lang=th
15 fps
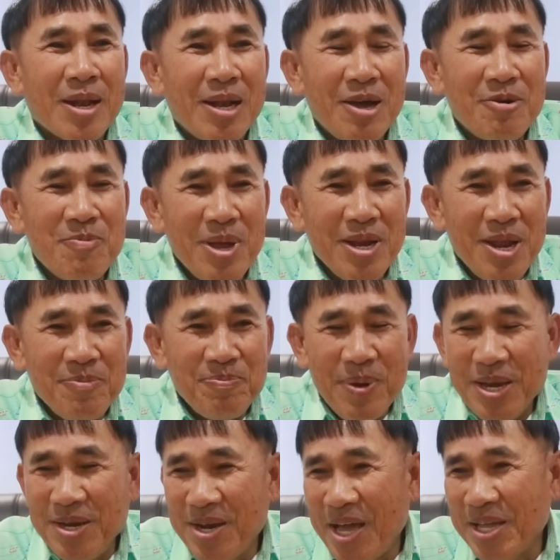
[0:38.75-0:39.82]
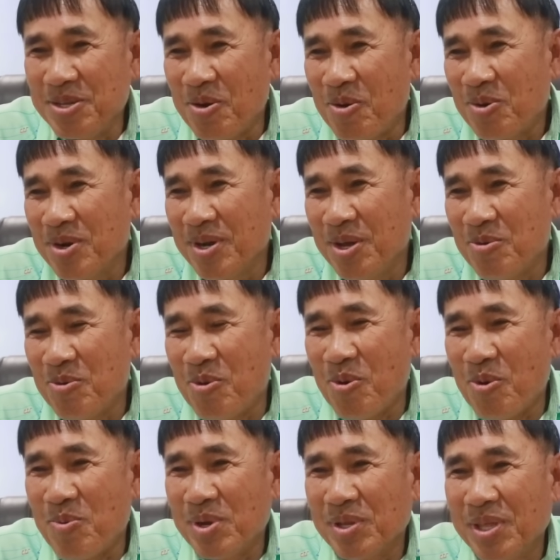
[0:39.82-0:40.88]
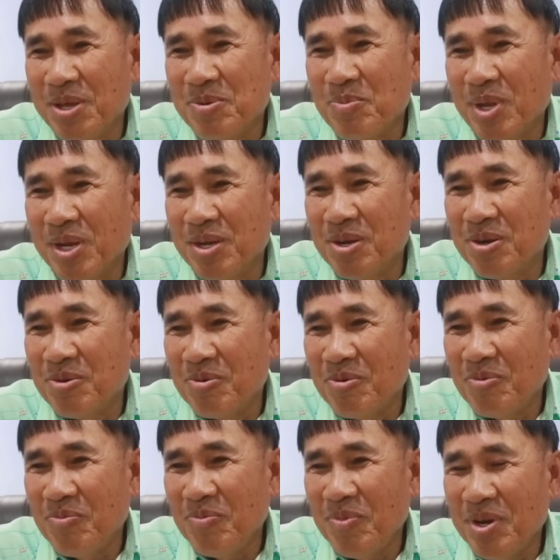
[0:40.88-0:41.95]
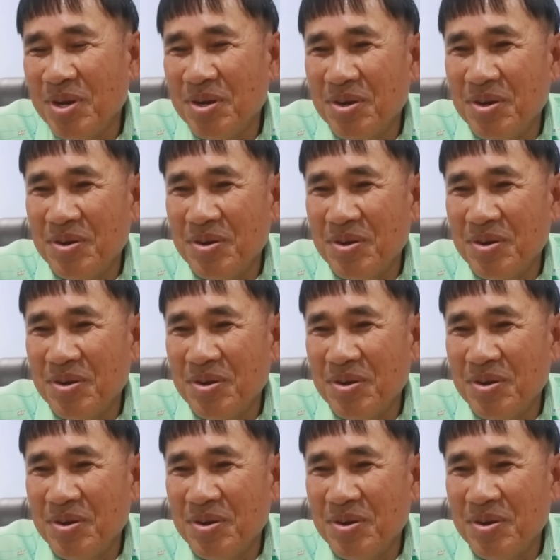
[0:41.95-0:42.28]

แล้วไม่ได้เป็นนายก เนี่ยโอ้โห บางทีมันมัน